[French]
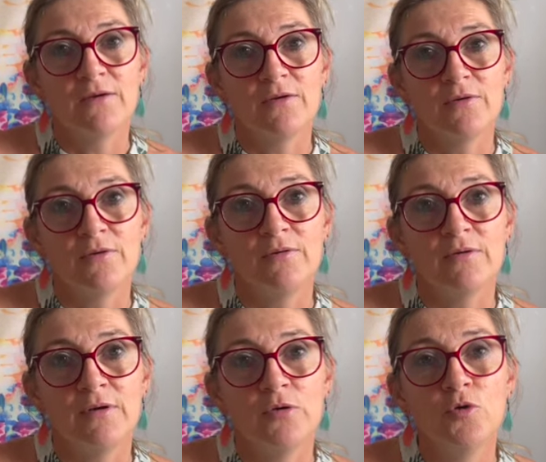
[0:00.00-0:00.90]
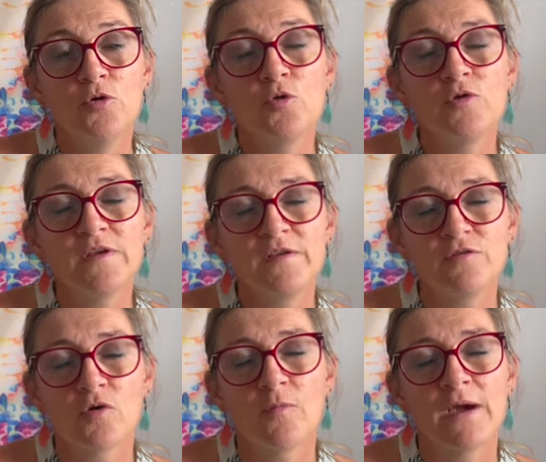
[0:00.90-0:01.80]
Euh, le côté
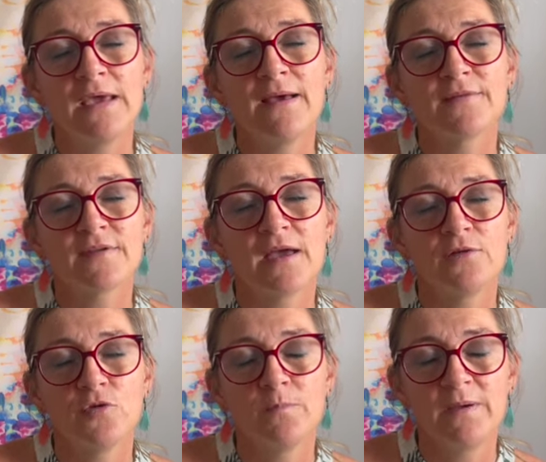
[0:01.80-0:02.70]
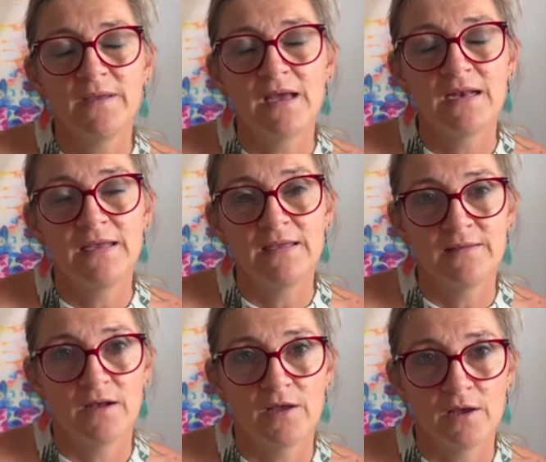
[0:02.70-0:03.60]
sombre est en train de pédaler
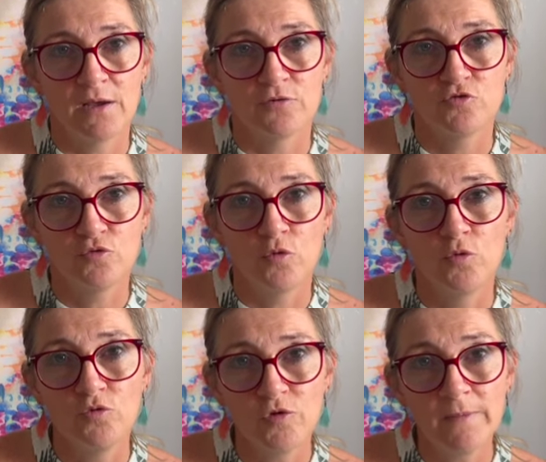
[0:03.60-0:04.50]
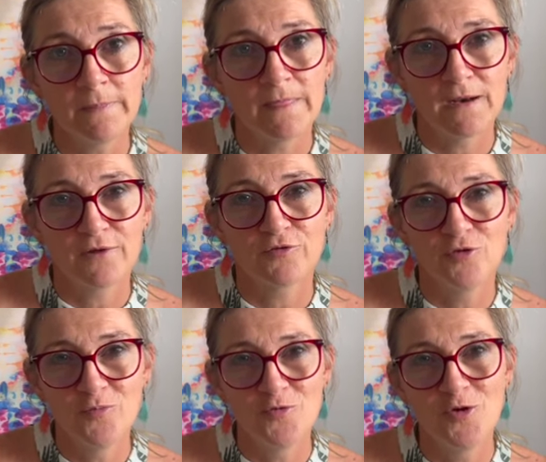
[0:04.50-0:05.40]
dans la choucroute, dans la
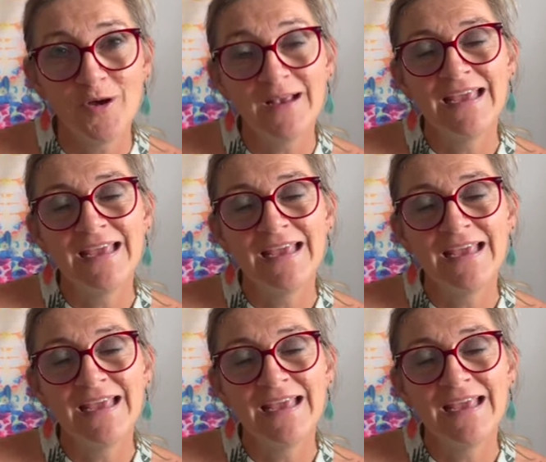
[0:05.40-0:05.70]
semoule,